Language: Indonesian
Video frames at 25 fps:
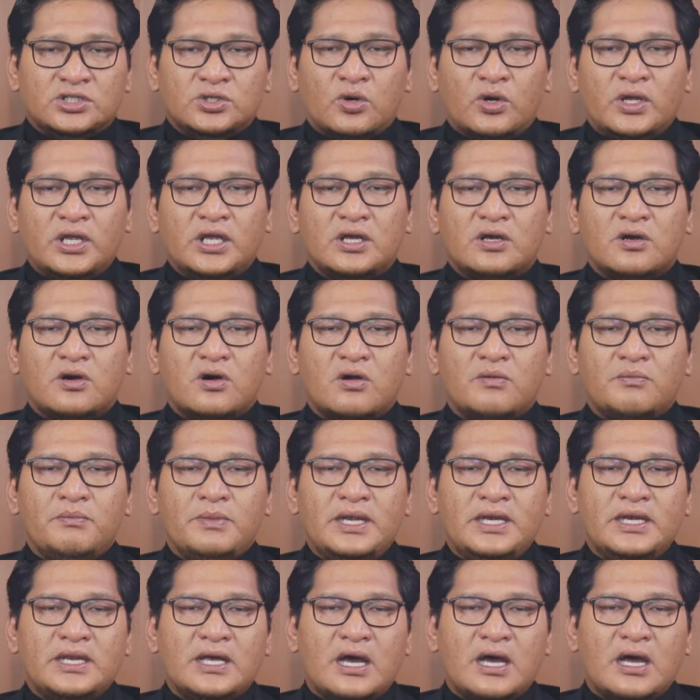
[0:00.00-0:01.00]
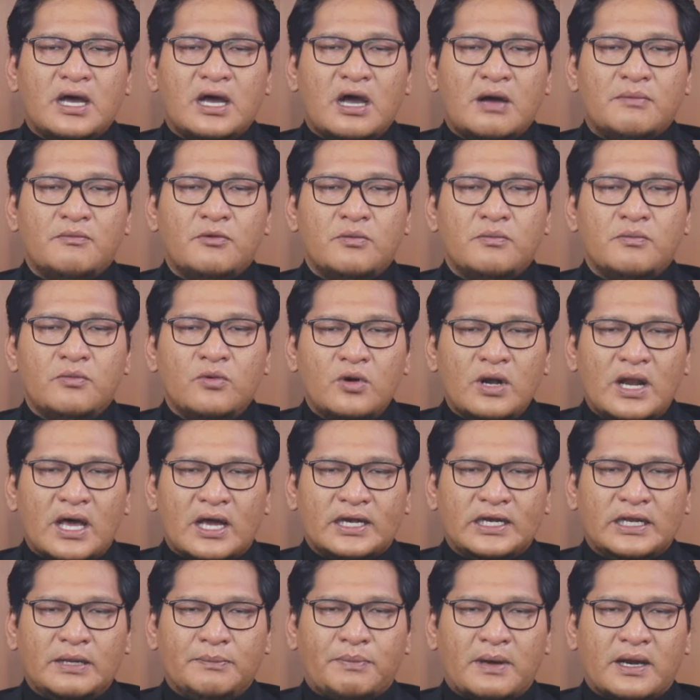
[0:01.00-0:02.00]
So ikon midah hamu
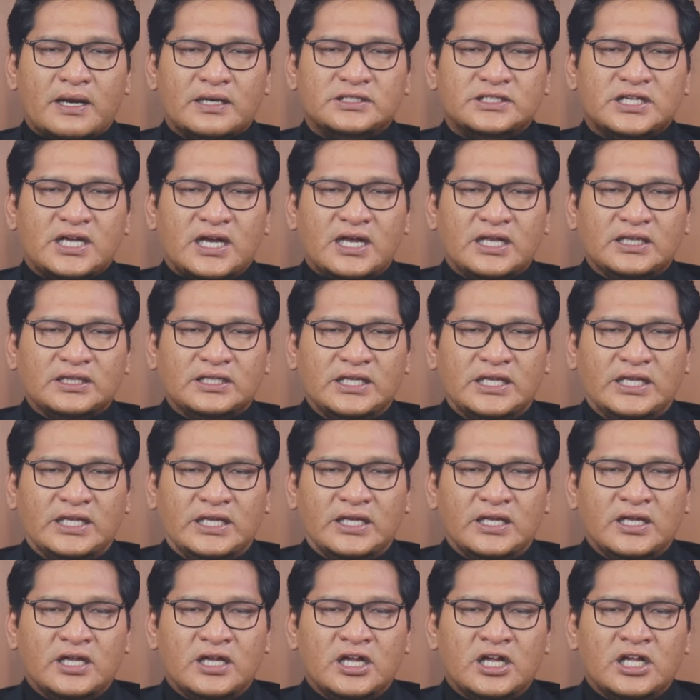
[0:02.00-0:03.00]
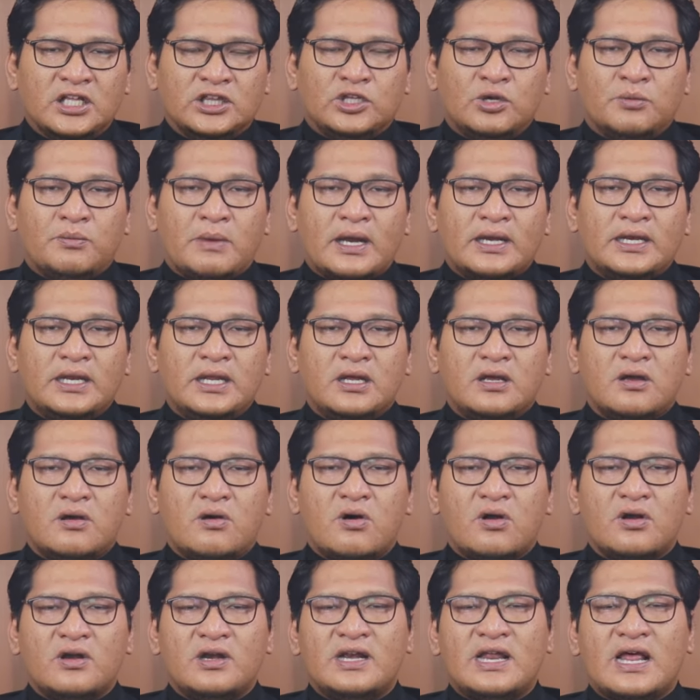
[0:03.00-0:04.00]
mulak ni parjahati,
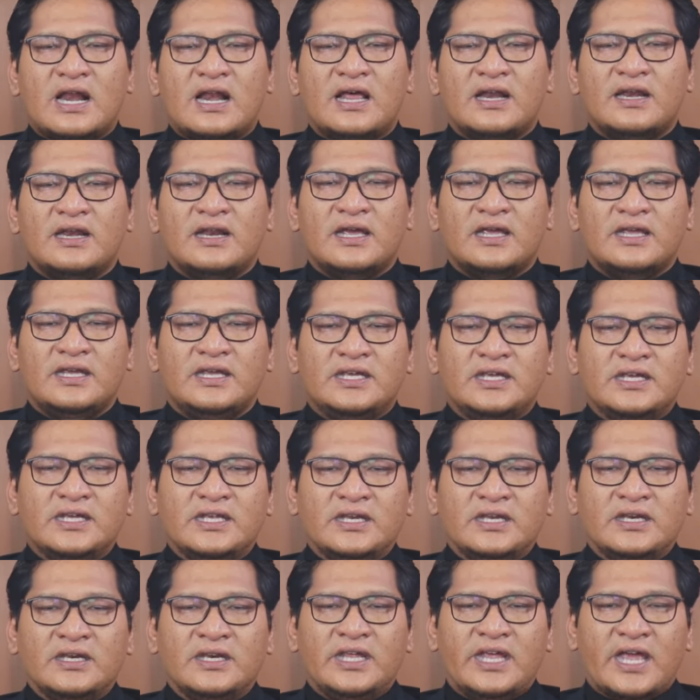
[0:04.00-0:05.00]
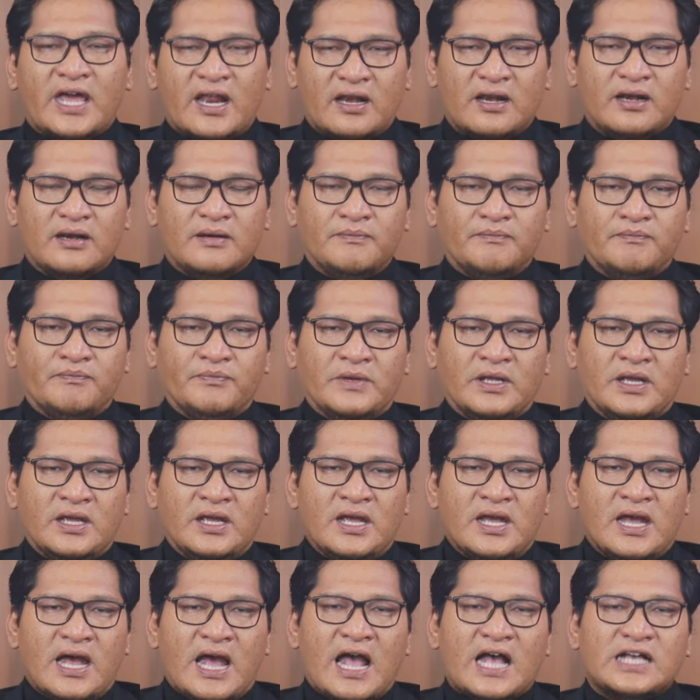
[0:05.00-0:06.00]
tumadikon dalan nai nian.
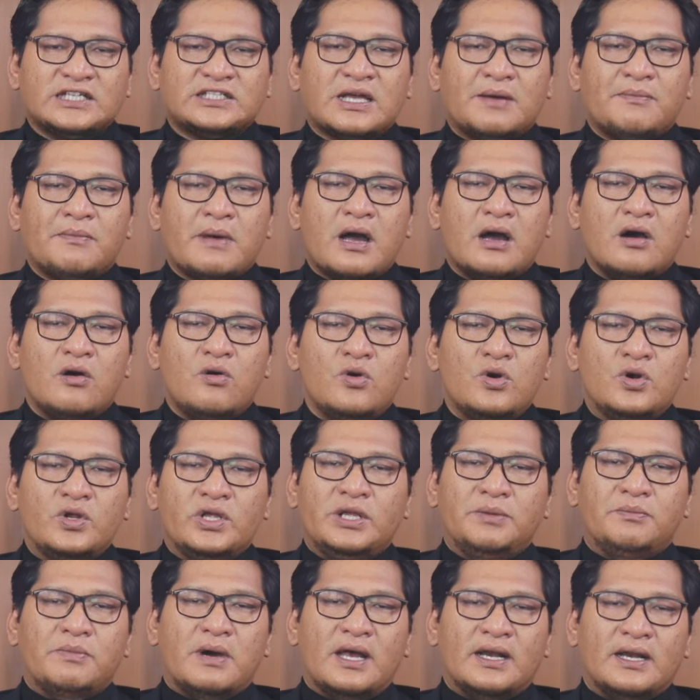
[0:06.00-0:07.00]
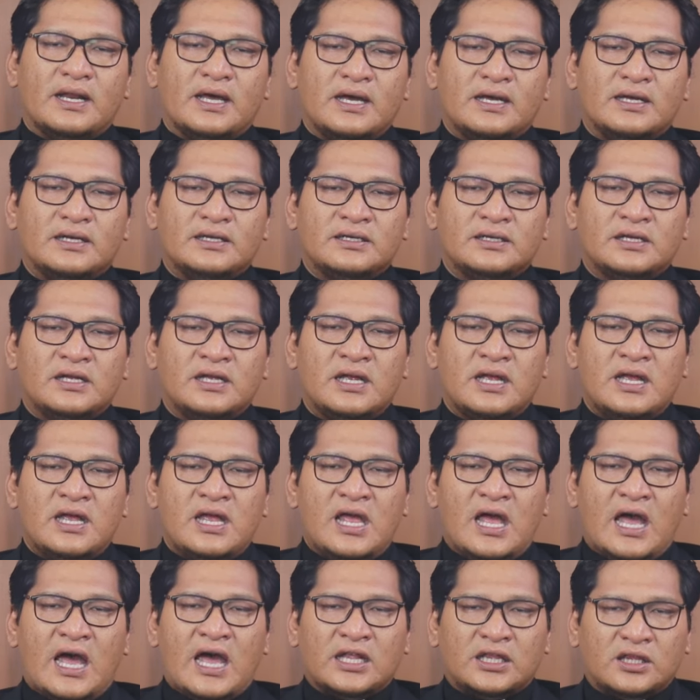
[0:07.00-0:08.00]
Asa mangulu ibana,
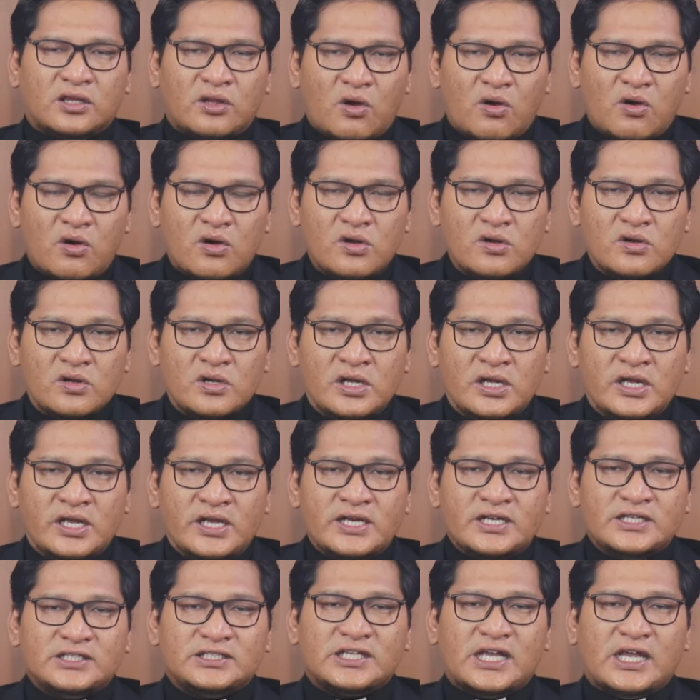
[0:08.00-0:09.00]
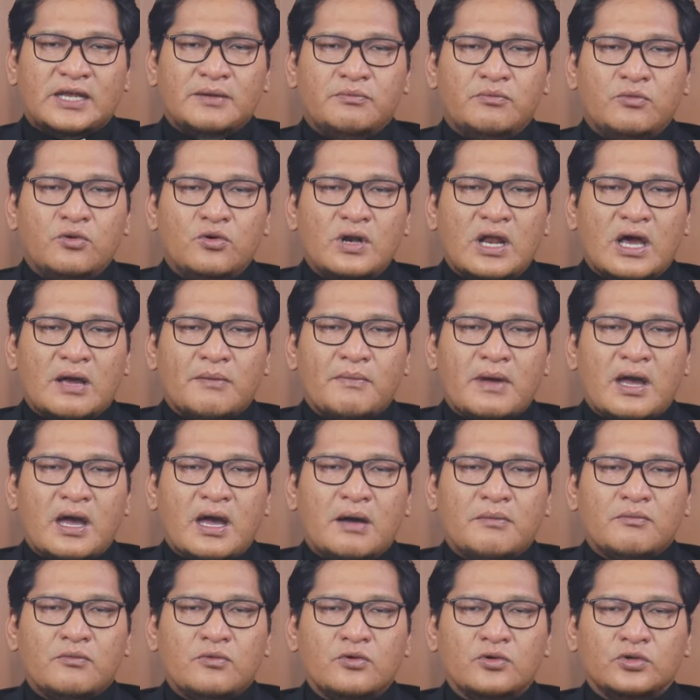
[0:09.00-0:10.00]
atong sai mulak
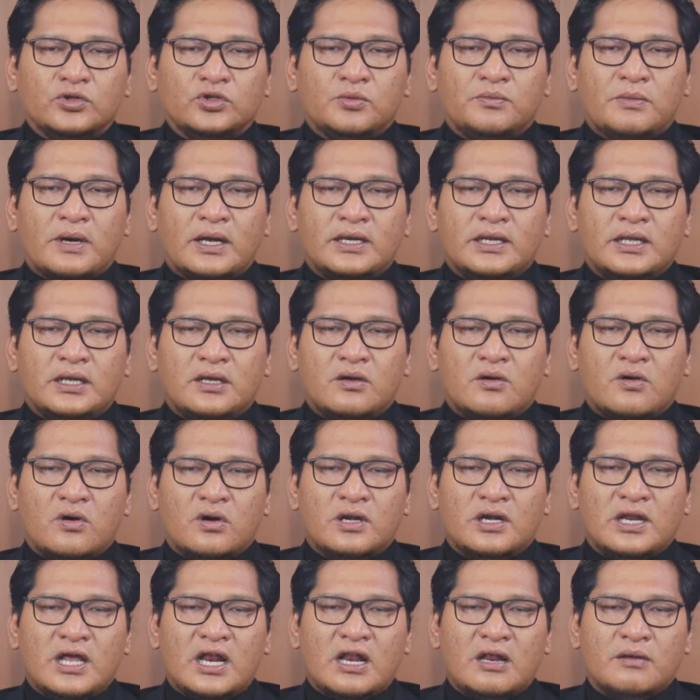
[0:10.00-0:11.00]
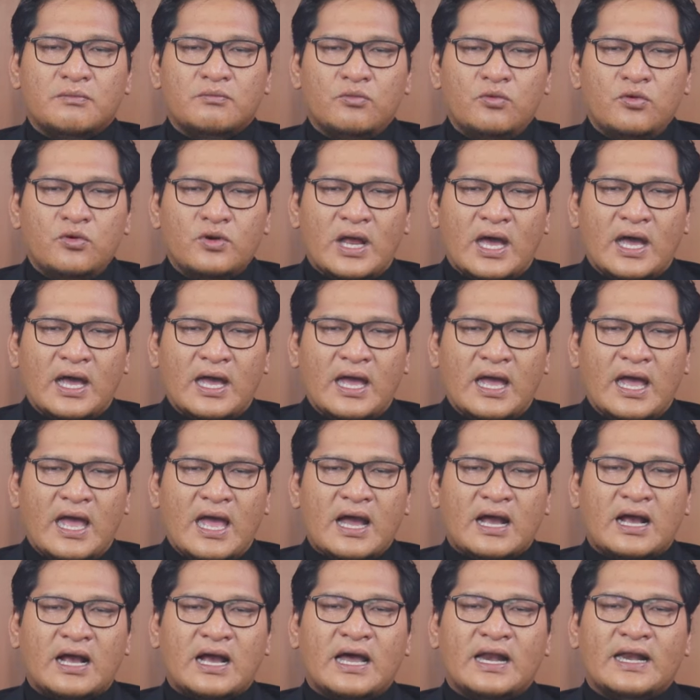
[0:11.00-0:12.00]
mahamu tumadikon dalan muna
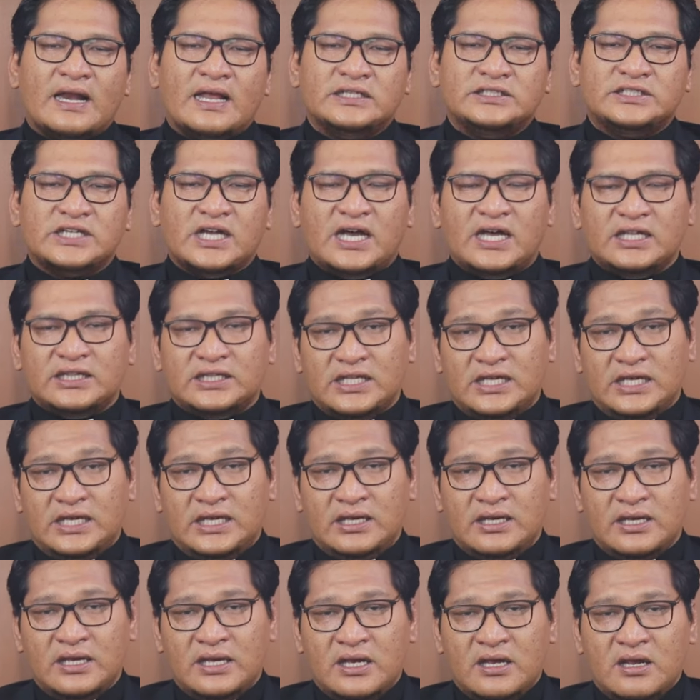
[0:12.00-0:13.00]
akan aja hati.